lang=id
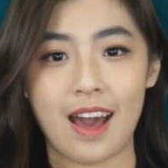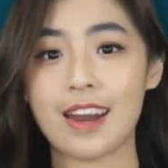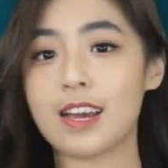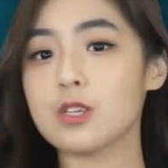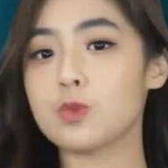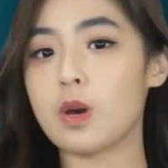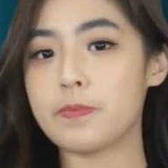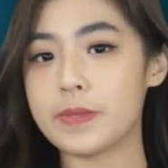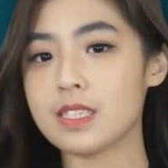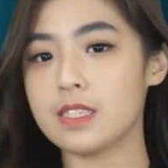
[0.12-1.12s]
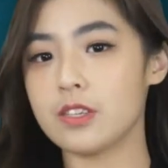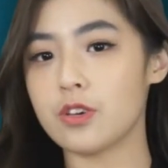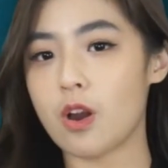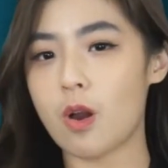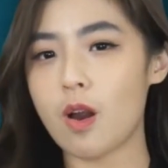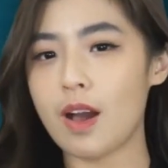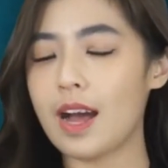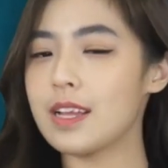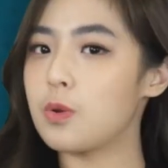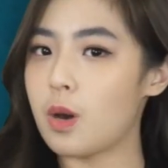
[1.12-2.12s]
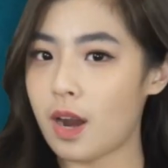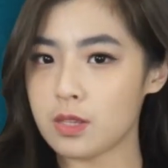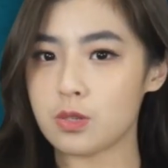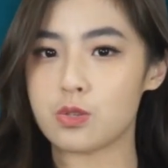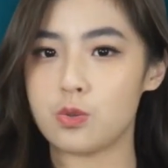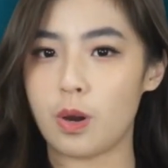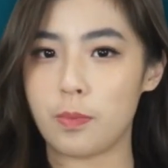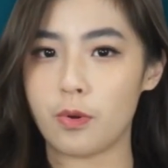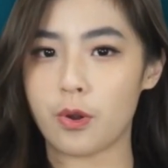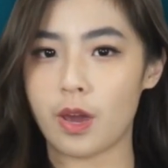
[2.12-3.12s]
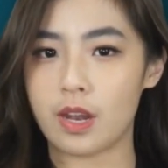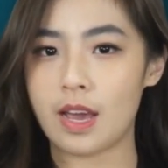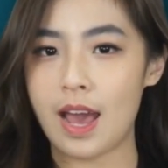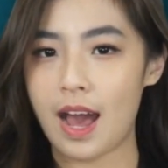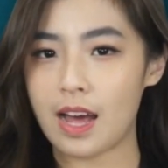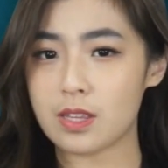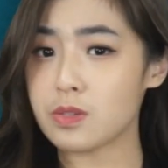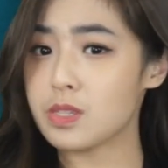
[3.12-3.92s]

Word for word: Harga swab test di Tiongkok hanya 220 yuan atau